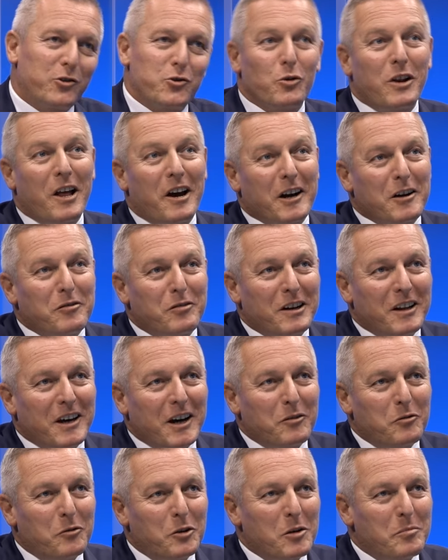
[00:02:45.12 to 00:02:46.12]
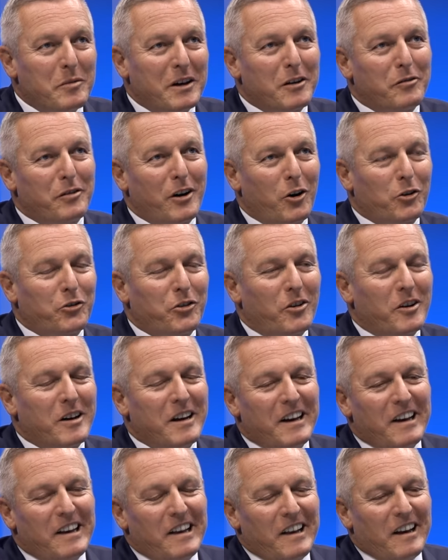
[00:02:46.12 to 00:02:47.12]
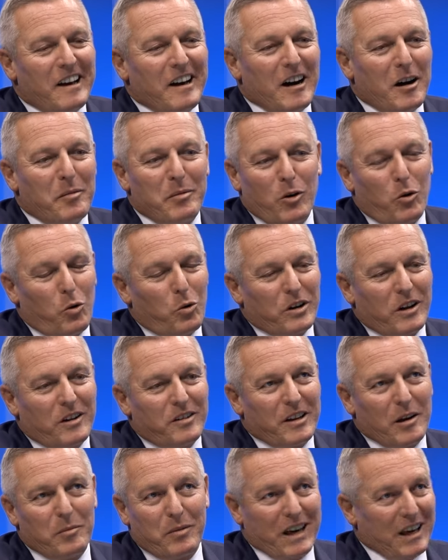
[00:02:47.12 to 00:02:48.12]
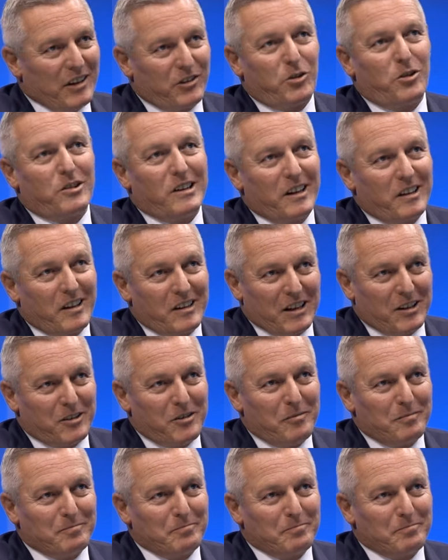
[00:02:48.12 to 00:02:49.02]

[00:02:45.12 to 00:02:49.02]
auch zu lange vielleicht, würde meine Frau sagen, aber ohne dem geht es halt leider nicht.